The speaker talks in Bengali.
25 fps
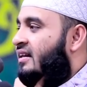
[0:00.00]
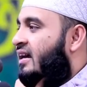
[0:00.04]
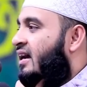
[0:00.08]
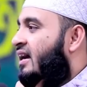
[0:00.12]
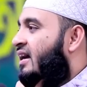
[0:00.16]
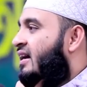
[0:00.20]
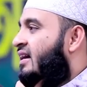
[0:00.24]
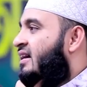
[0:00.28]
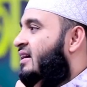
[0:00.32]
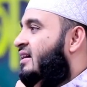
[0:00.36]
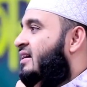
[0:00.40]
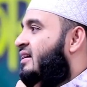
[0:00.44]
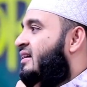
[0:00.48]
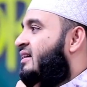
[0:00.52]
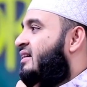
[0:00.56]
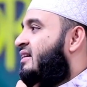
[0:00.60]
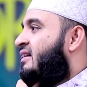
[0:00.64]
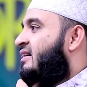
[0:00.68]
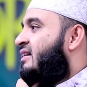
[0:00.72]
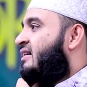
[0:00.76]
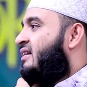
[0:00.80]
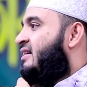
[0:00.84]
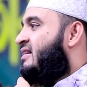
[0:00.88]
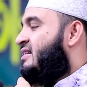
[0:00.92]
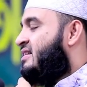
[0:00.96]
হ্যাঁ
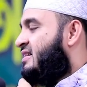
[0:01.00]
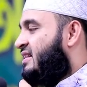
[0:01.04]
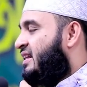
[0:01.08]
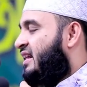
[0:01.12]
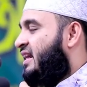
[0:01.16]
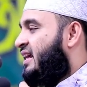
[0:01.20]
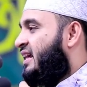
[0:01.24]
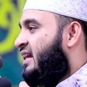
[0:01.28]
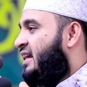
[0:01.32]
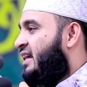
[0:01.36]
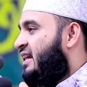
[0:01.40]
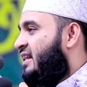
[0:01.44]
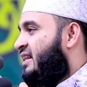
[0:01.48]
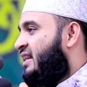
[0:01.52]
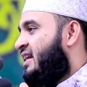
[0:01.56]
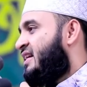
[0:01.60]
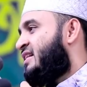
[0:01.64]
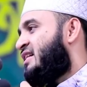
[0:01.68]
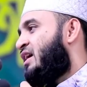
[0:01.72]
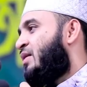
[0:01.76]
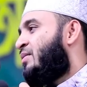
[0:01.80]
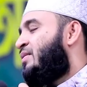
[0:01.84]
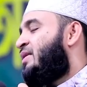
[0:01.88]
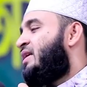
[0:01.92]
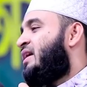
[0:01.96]
স্ত্রী
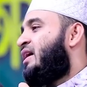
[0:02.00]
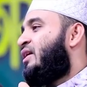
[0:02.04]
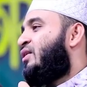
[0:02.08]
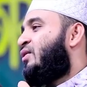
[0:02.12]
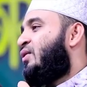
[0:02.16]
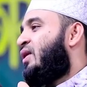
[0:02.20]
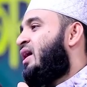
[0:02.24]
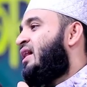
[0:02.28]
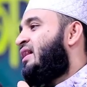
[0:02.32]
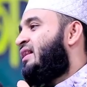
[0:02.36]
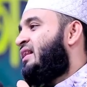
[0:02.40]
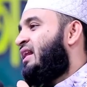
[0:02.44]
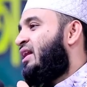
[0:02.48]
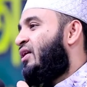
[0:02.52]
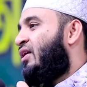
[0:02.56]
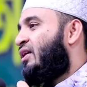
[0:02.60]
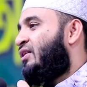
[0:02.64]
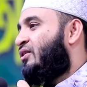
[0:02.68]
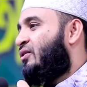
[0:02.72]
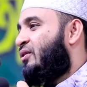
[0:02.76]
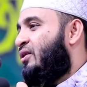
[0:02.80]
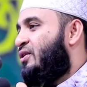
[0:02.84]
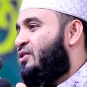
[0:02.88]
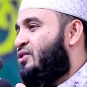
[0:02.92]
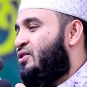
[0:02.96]
তার স্বামীকে কোরআন
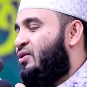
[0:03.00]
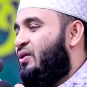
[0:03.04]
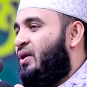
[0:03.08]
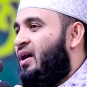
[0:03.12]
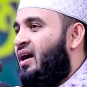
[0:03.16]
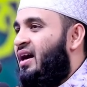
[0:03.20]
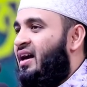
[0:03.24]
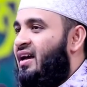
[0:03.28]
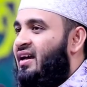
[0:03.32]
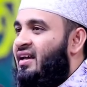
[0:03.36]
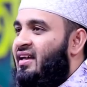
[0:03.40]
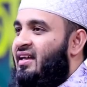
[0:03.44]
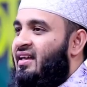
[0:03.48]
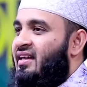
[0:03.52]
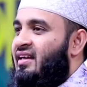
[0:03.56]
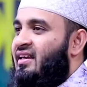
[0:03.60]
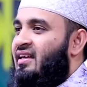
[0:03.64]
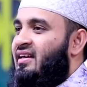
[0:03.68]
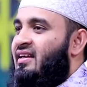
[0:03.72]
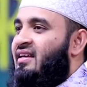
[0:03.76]
তেলাওয়াত করে শোনায়